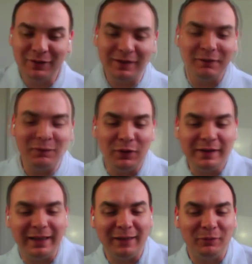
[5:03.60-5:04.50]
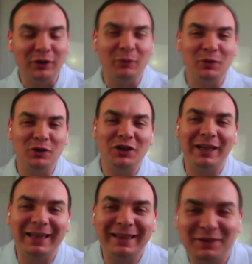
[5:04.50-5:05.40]
z tym fryzjerem to to może
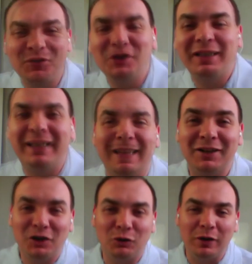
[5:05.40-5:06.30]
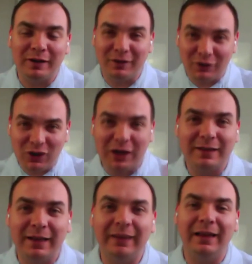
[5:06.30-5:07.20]
czekać nas wszystkich, także tu jest e,
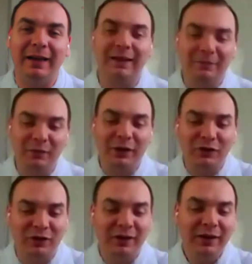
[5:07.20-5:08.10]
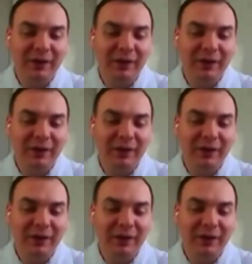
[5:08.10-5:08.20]
szansa dla branży